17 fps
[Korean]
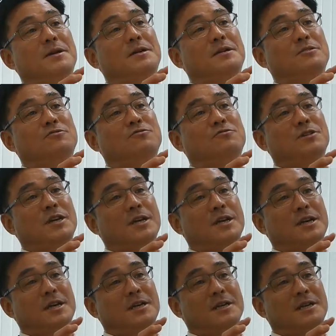카메라를 두
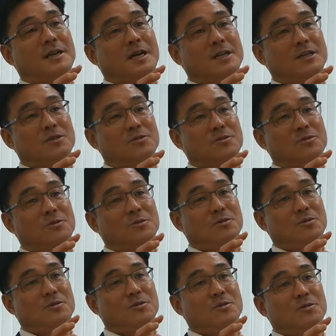개를
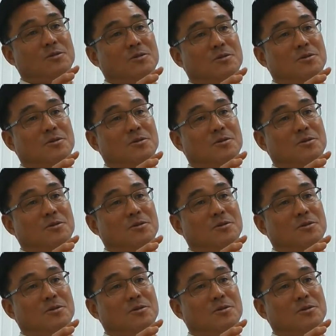가지고,